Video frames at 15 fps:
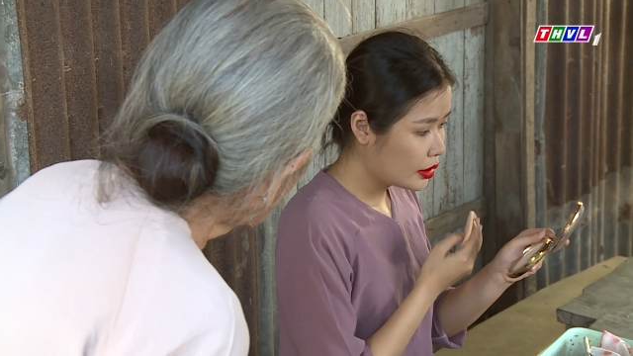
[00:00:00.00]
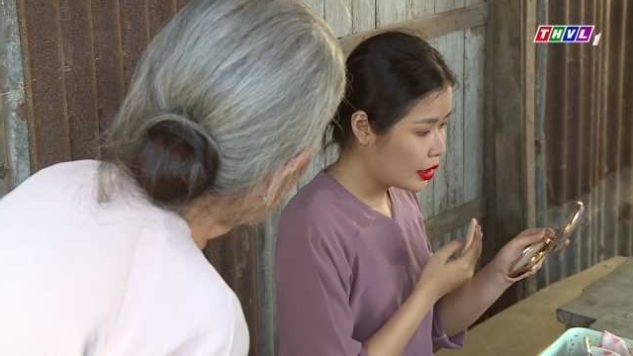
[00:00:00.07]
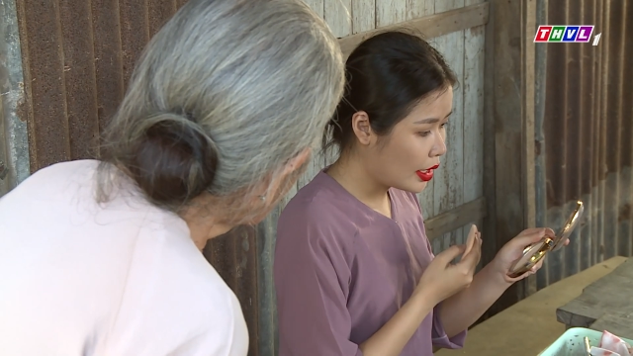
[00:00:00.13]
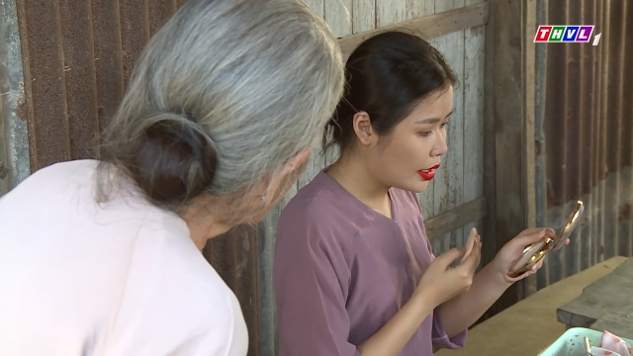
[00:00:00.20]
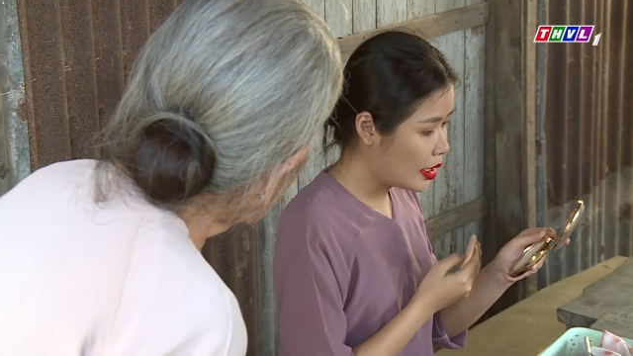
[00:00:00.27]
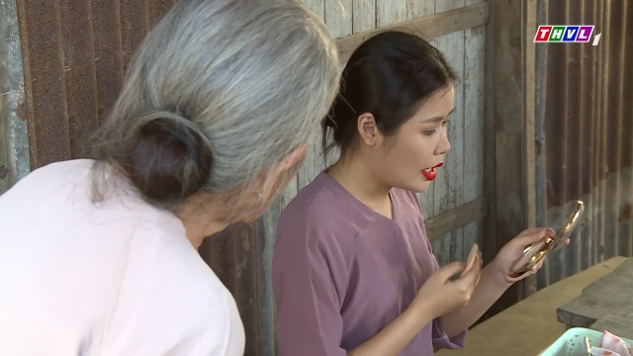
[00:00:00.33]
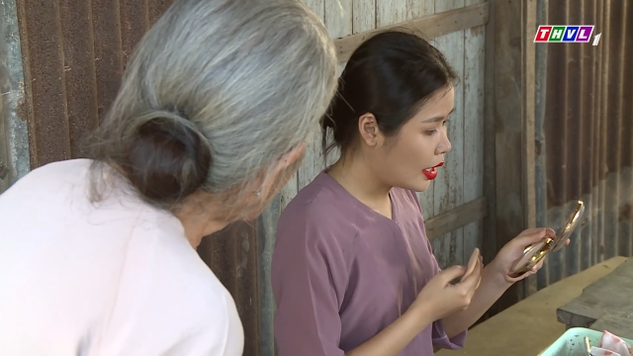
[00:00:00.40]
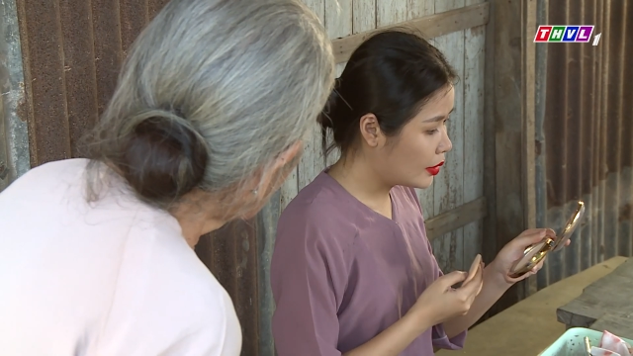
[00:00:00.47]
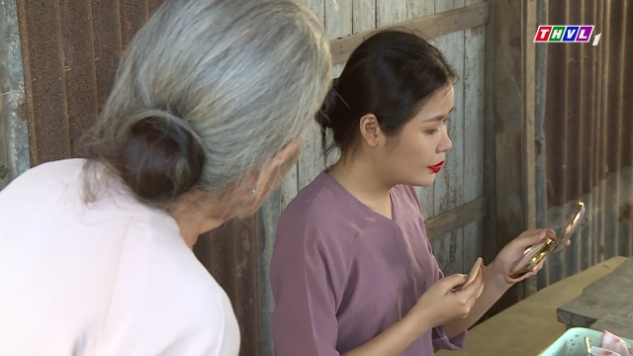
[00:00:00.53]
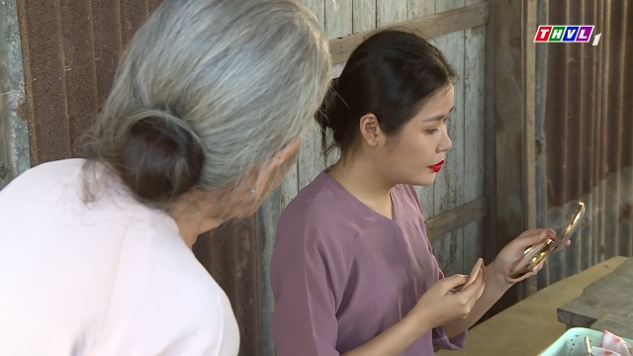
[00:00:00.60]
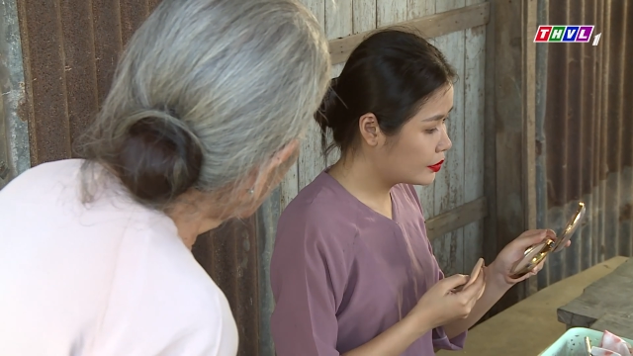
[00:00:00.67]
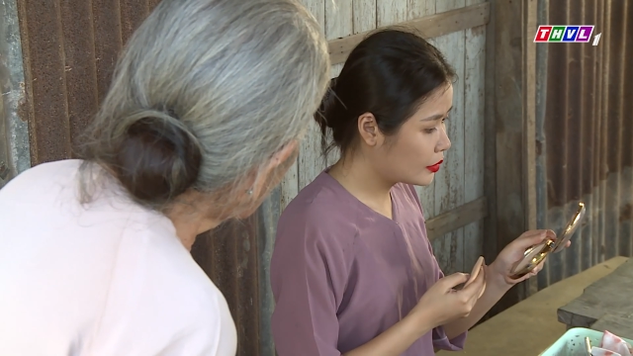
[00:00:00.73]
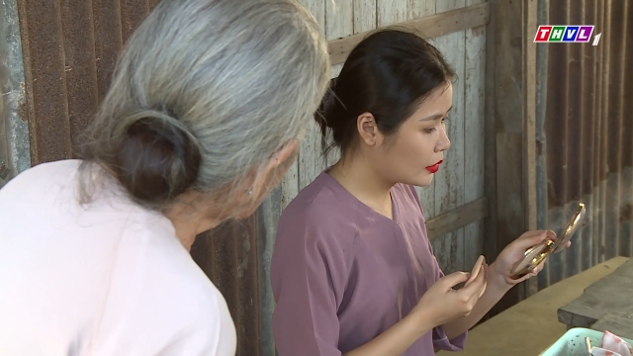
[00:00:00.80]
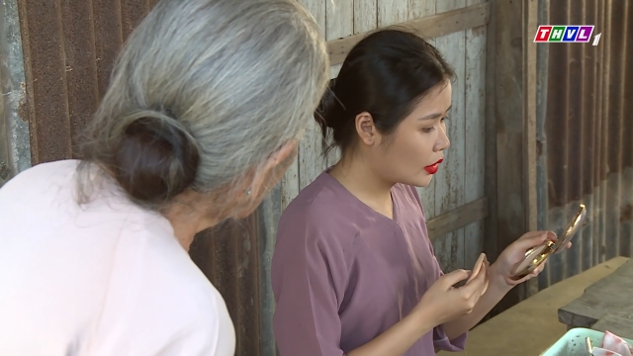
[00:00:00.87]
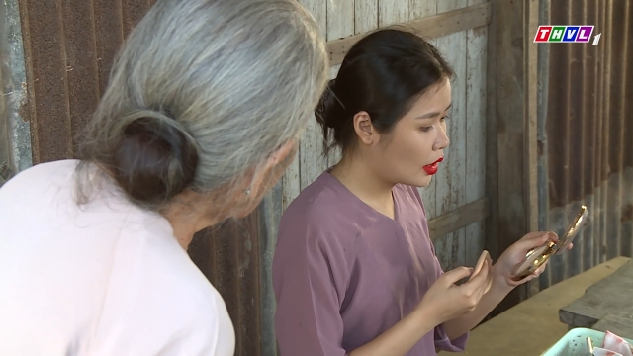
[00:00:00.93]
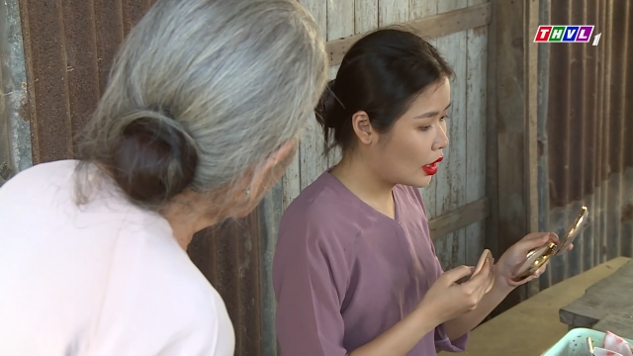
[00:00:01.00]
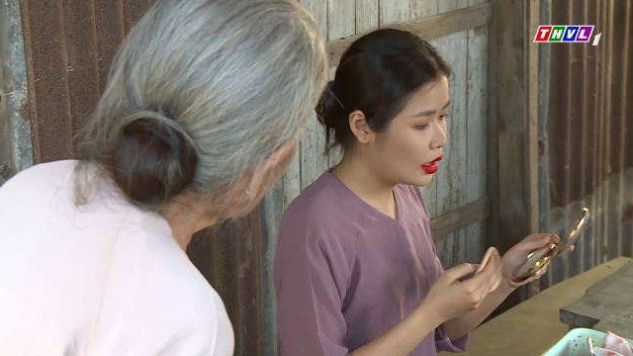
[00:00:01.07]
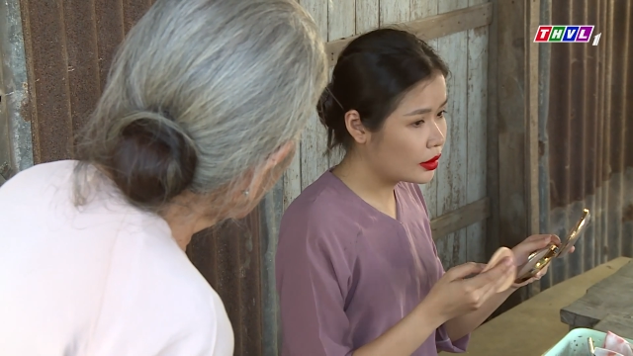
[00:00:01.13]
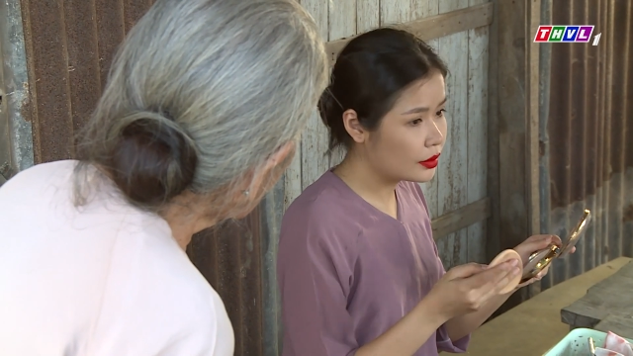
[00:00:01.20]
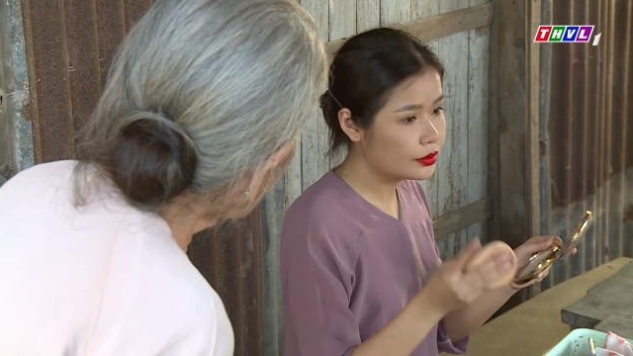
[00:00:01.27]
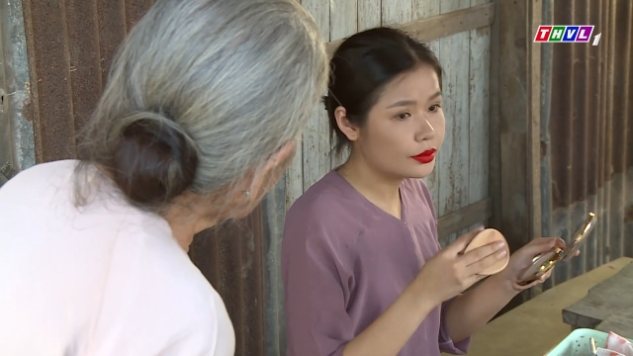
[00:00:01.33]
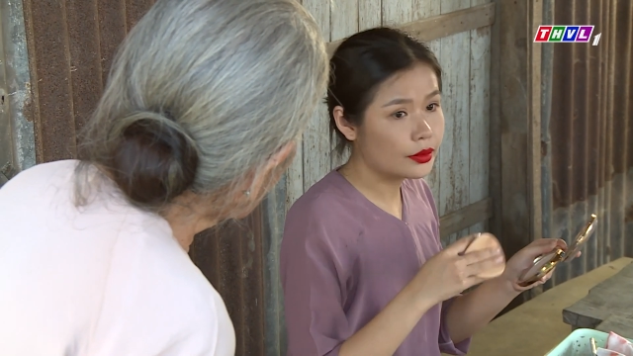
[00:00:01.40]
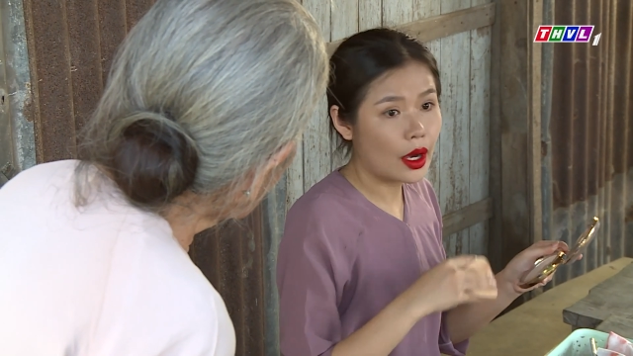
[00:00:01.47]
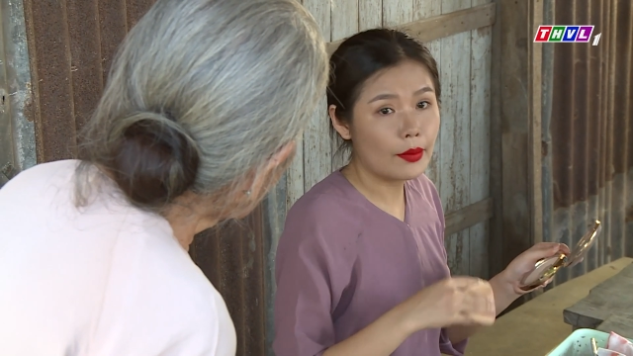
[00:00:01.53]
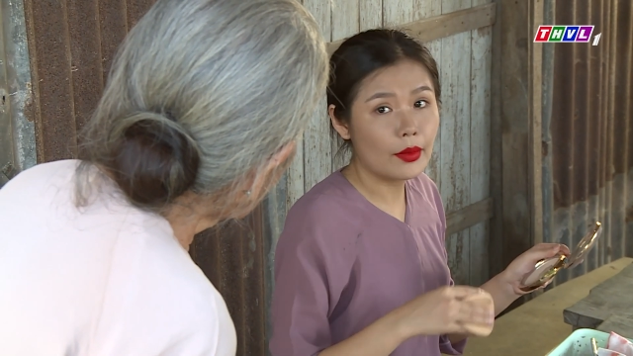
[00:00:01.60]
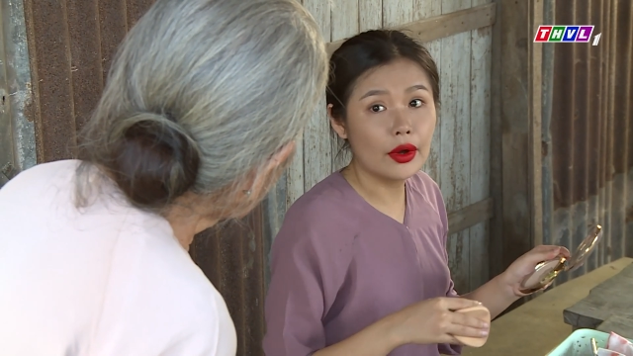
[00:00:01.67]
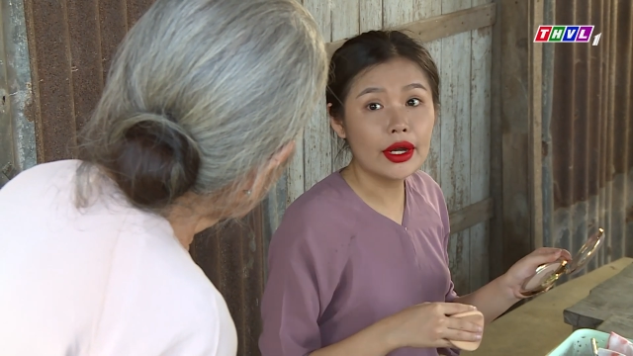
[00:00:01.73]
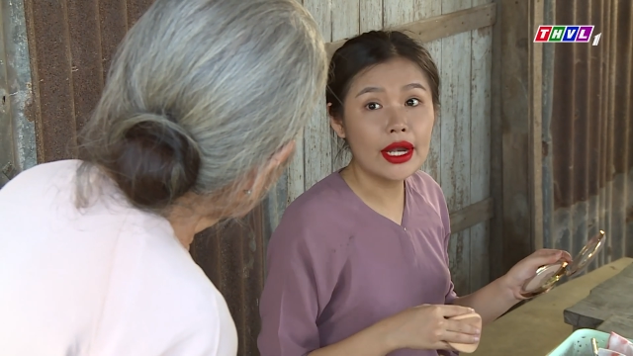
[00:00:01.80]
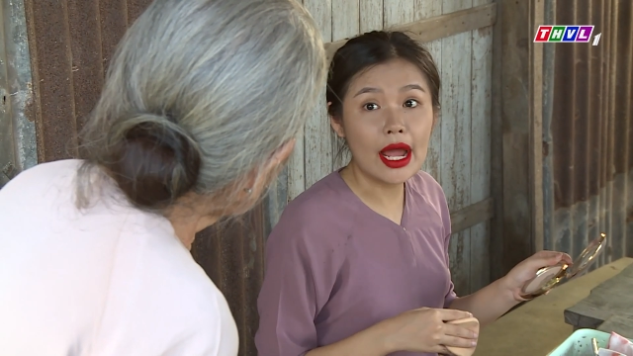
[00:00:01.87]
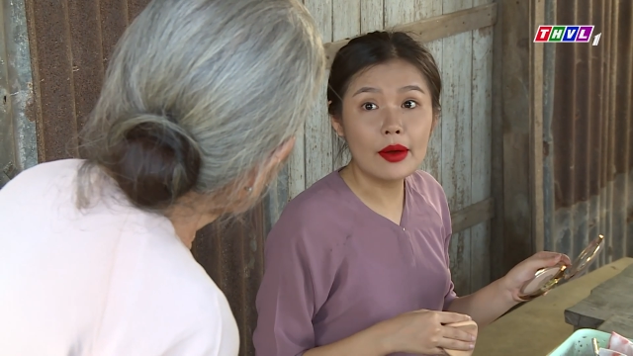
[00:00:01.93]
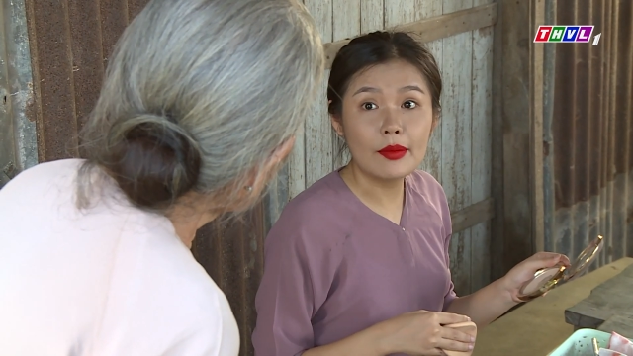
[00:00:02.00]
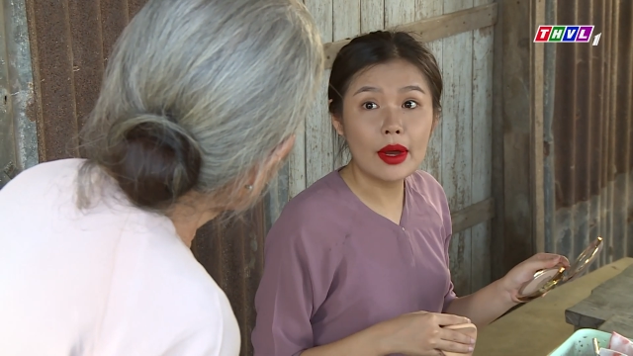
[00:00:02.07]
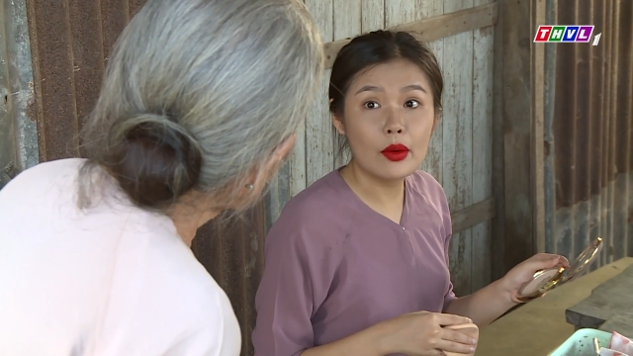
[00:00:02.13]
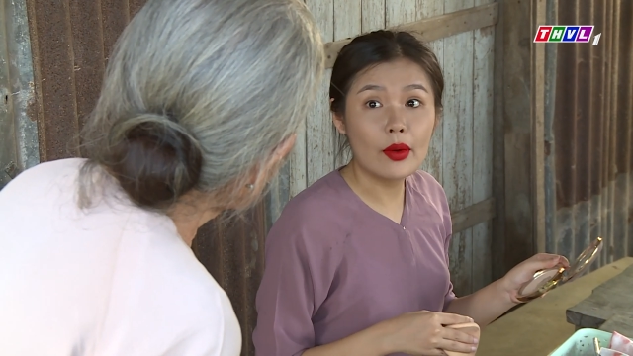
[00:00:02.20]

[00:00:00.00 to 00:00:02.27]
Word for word: thì um, bữa nào mà